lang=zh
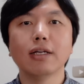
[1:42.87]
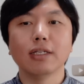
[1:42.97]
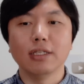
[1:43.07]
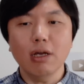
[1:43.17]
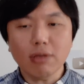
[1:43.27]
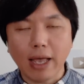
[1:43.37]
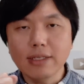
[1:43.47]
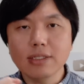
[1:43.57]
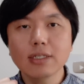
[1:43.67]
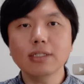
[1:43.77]
你要
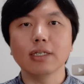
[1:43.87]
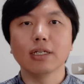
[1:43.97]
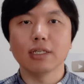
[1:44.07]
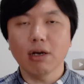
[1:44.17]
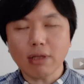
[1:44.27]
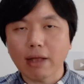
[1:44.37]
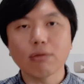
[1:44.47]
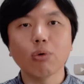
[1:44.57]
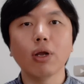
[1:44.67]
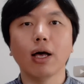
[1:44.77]
谈经济，你要
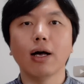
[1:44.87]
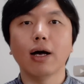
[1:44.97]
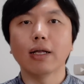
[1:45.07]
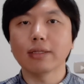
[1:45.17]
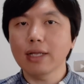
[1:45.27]
谈多了啊，